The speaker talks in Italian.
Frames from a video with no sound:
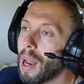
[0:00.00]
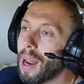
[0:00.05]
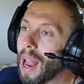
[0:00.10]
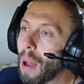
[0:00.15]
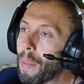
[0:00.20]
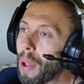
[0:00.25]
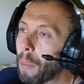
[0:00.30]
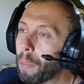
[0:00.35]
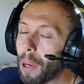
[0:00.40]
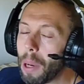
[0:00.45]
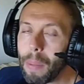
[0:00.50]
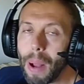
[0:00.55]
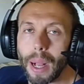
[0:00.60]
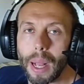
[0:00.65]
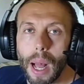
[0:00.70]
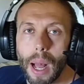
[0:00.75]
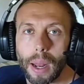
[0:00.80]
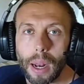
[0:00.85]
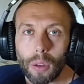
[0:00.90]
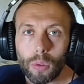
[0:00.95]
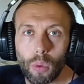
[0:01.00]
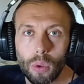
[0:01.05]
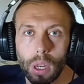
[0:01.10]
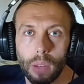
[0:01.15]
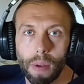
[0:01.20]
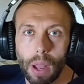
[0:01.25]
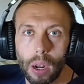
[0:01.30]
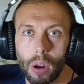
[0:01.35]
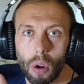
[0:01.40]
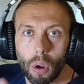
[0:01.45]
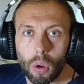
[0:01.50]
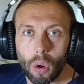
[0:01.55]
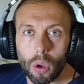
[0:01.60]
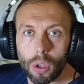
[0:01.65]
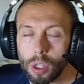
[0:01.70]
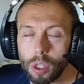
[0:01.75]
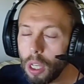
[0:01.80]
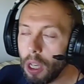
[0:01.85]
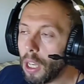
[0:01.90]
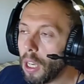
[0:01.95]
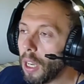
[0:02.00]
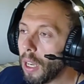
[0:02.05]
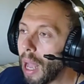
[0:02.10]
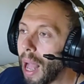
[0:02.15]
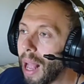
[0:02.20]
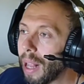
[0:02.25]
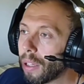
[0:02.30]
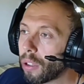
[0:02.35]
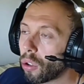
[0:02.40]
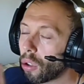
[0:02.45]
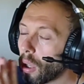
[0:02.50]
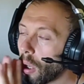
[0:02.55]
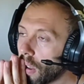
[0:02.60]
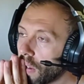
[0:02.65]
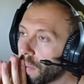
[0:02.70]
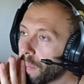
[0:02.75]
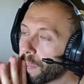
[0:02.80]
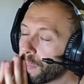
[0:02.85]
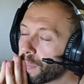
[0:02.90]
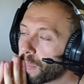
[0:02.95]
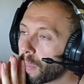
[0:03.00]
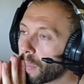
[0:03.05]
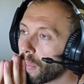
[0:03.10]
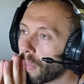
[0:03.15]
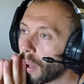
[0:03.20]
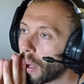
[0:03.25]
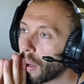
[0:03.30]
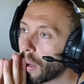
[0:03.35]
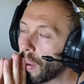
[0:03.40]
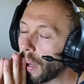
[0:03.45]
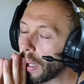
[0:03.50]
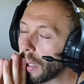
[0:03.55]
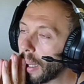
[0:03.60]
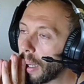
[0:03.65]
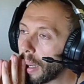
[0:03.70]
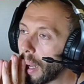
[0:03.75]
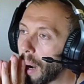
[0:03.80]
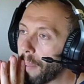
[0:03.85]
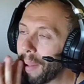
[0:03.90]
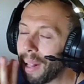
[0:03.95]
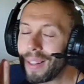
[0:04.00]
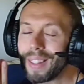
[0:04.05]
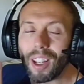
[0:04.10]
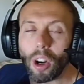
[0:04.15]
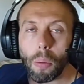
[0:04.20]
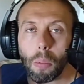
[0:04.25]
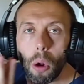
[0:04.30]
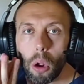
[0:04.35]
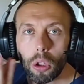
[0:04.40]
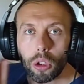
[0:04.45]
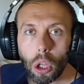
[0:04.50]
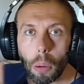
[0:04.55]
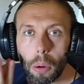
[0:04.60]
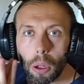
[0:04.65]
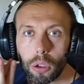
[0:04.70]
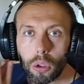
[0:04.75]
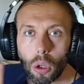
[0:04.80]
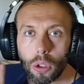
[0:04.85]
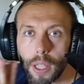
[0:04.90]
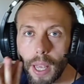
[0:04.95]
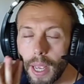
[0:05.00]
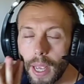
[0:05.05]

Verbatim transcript: la mia prima gara in un livello così alto, quindi chiaramente ero molto molto